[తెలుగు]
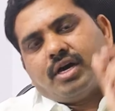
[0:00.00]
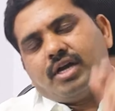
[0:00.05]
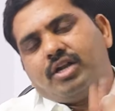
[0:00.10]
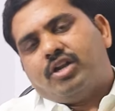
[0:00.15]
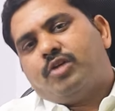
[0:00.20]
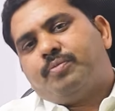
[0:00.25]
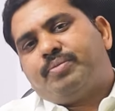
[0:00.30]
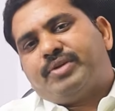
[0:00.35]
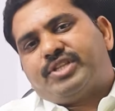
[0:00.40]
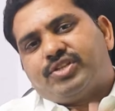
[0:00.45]

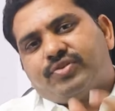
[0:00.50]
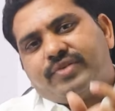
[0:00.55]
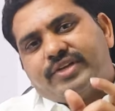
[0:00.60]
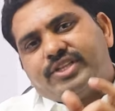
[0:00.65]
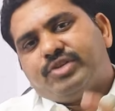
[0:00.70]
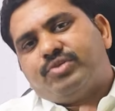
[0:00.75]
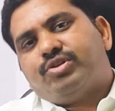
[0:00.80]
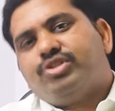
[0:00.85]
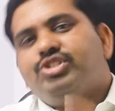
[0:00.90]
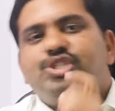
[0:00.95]
అల్లోపతి
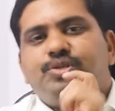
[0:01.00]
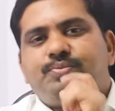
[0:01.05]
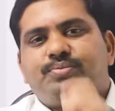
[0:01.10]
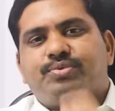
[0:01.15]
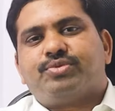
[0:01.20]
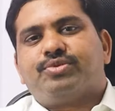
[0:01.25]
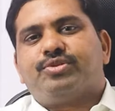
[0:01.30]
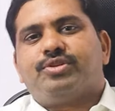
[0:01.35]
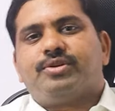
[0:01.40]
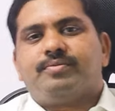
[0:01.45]
వైద్యం గురించి
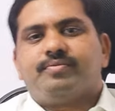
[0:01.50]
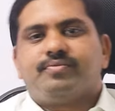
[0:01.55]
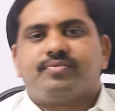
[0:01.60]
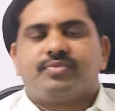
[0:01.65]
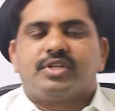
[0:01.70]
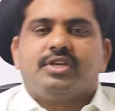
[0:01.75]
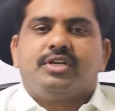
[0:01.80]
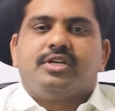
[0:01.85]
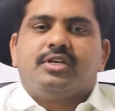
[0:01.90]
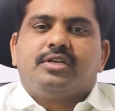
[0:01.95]
చెప్పుకుందాం
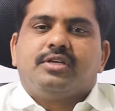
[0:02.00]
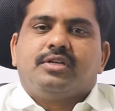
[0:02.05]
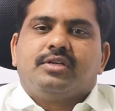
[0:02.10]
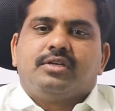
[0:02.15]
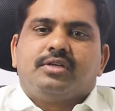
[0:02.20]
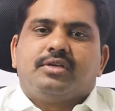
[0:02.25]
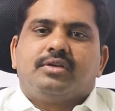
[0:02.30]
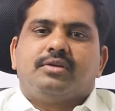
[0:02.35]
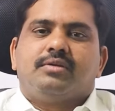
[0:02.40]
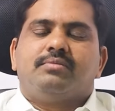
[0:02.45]

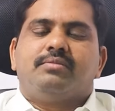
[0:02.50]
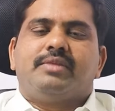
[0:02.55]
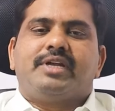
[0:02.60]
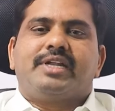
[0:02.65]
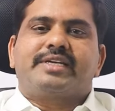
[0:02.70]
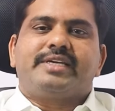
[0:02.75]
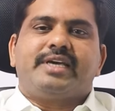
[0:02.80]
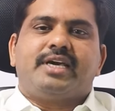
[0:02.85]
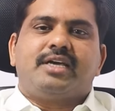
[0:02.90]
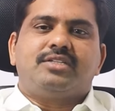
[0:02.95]
మన
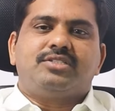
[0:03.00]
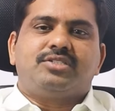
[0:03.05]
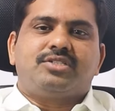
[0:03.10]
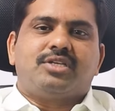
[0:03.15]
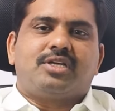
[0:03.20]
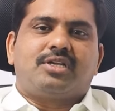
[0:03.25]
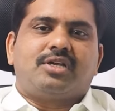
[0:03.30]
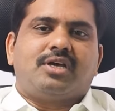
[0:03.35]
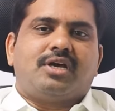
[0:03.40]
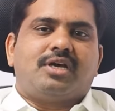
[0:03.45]

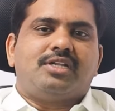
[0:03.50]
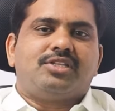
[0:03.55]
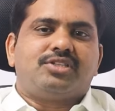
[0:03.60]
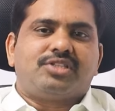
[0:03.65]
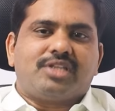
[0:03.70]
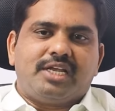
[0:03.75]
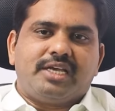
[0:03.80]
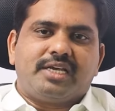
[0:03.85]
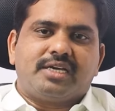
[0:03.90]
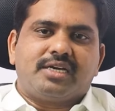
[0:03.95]
క్యాన్సర్ అని
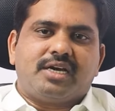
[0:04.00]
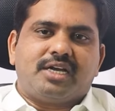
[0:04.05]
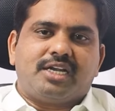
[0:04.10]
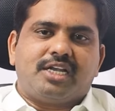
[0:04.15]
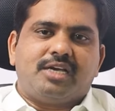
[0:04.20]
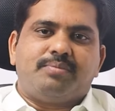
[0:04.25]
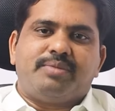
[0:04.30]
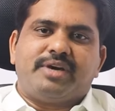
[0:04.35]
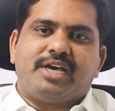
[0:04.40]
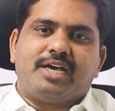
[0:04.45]

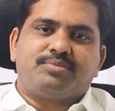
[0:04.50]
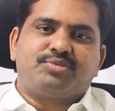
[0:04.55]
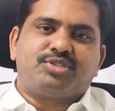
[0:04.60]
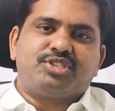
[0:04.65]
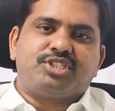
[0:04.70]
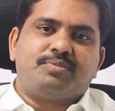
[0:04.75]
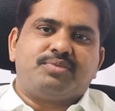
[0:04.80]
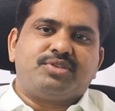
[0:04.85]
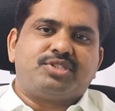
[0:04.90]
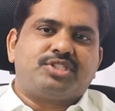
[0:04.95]
తెలియగానే బయాప్సీ
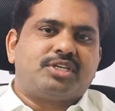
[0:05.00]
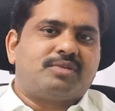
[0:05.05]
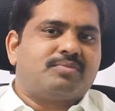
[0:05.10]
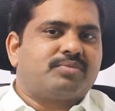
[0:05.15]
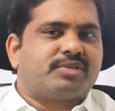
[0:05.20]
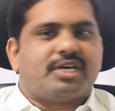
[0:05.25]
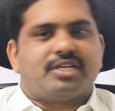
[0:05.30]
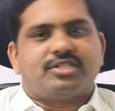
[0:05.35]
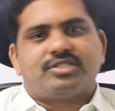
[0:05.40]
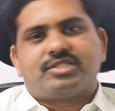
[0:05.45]
చేపిస్తాం
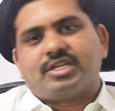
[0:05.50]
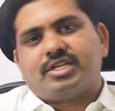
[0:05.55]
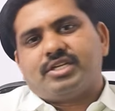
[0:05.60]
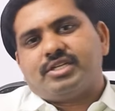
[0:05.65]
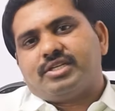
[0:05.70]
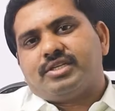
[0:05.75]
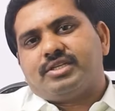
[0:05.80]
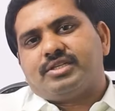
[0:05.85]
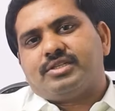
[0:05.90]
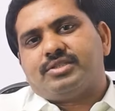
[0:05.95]
క్యాన్సర్
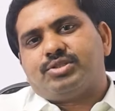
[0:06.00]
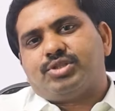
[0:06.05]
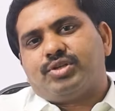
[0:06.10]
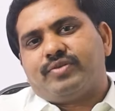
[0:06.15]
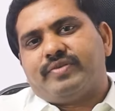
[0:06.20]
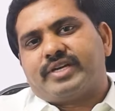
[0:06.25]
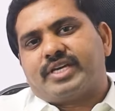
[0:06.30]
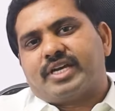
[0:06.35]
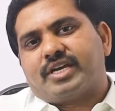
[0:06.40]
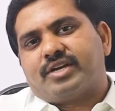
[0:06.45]
అని
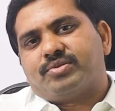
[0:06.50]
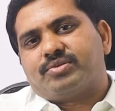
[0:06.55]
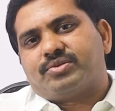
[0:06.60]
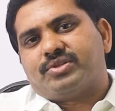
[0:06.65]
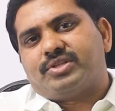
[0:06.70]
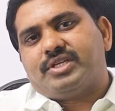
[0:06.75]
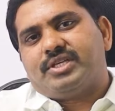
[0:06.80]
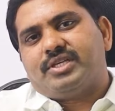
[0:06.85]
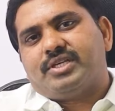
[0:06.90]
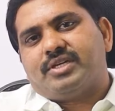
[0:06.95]
ధృవీకరణ
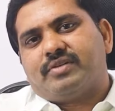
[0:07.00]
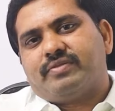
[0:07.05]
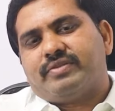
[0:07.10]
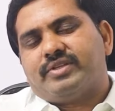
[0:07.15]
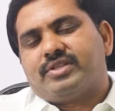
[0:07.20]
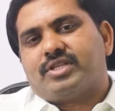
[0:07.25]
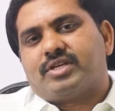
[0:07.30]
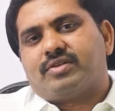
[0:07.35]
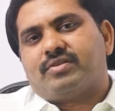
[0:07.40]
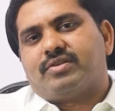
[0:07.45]
అవుతుంది
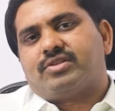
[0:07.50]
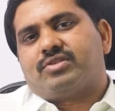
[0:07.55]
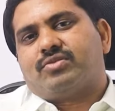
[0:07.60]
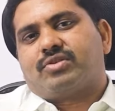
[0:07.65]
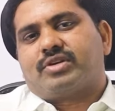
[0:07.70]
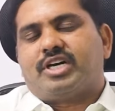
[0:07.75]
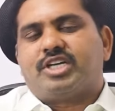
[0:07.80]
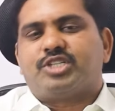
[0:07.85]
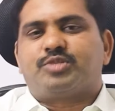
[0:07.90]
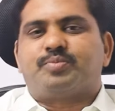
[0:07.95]
అవిన తర్వాత
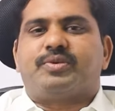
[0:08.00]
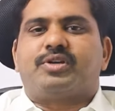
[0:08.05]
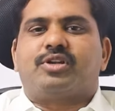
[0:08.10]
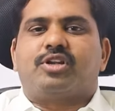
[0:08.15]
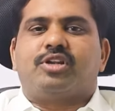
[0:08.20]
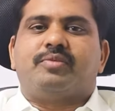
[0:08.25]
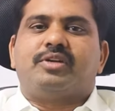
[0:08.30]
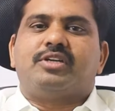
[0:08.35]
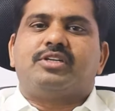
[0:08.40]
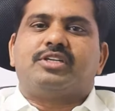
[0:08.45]
ఒక
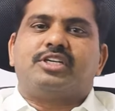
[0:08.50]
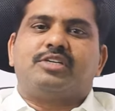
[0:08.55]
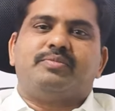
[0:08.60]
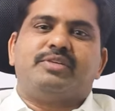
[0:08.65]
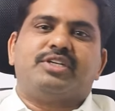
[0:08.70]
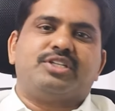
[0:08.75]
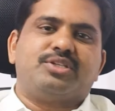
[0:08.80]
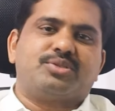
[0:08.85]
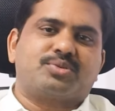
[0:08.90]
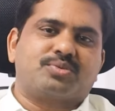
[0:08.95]
హాస్పిటల్లో మనం
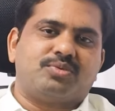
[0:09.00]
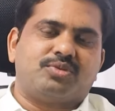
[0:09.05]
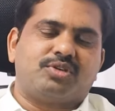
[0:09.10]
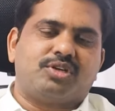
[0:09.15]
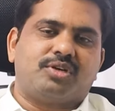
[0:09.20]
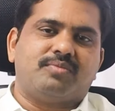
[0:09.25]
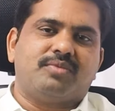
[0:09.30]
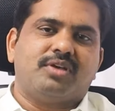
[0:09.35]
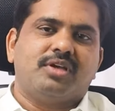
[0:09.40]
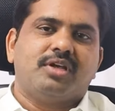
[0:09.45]
ట్రీట్మెంట్
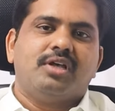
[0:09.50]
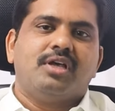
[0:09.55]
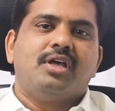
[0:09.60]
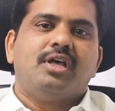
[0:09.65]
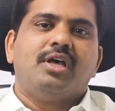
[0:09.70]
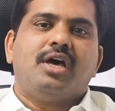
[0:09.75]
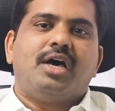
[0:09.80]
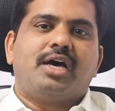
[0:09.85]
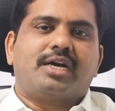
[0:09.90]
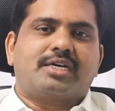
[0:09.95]
తీసుకుంటాం
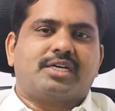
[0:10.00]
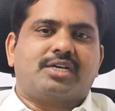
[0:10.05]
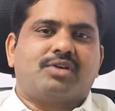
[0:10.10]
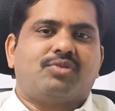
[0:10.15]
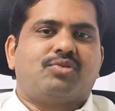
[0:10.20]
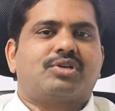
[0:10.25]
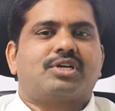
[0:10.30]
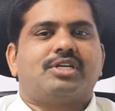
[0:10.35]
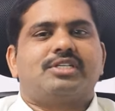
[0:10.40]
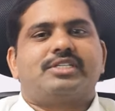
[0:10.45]
అక్కడ
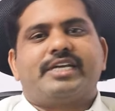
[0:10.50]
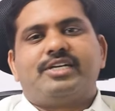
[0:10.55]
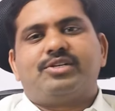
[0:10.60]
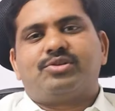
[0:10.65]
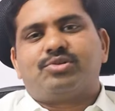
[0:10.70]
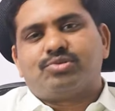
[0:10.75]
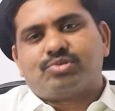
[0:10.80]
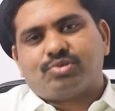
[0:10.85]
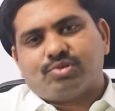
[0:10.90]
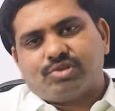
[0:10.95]
ఒక
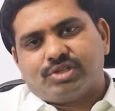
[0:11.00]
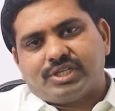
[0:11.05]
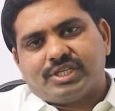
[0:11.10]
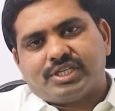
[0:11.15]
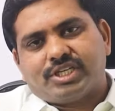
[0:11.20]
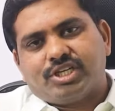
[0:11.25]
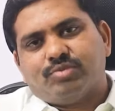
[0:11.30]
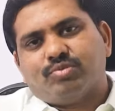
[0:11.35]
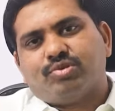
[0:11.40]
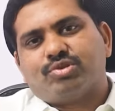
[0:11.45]
టెన్ టు ట్వంటీ
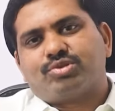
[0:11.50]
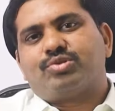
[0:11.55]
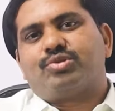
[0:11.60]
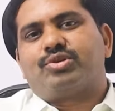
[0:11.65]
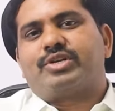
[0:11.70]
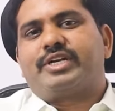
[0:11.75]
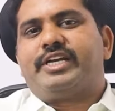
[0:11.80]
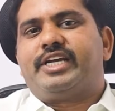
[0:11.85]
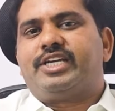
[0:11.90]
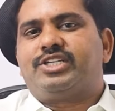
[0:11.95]
కీమోస్
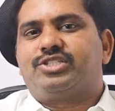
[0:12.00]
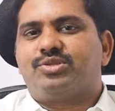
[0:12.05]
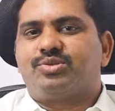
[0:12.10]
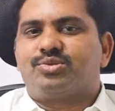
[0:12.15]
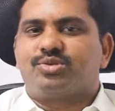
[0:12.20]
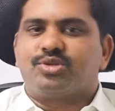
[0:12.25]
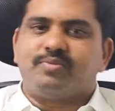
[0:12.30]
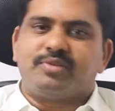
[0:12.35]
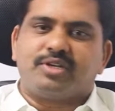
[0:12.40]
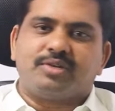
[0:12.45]

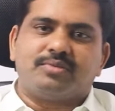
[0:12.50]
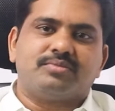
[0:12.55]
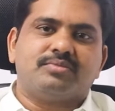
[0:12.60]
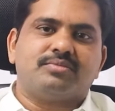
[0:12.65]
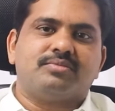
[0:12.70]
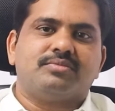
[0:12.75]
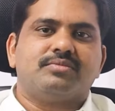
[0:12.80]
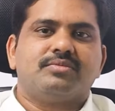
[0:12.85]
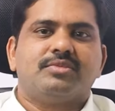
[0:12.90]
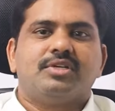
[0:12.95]
రేడియేషన్స్ మనం
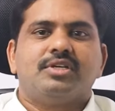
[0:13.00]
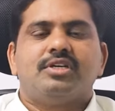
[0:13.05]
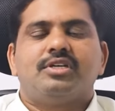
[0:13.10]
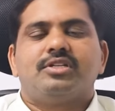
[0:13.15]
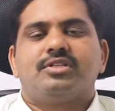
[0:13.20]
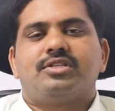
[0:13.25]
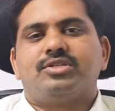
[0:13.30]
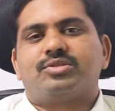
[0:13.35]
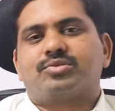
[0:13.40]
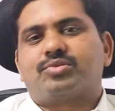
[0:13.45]

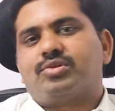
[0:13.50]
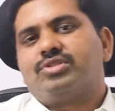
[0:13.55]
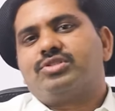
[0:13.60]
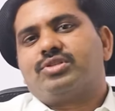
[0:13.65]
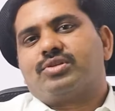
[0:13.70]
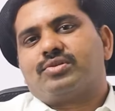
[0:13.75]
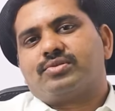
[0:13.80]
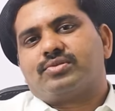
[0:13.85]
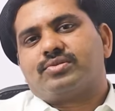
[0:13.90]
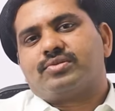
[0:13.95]
తీసుకోవడం
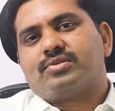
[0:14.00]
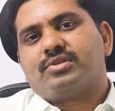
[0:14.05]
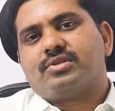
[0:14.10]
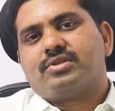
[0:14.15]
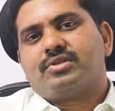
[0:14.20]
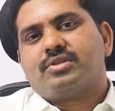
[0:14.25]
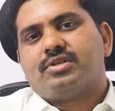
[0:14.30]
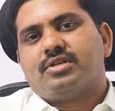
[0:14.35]
జరుగుతుంది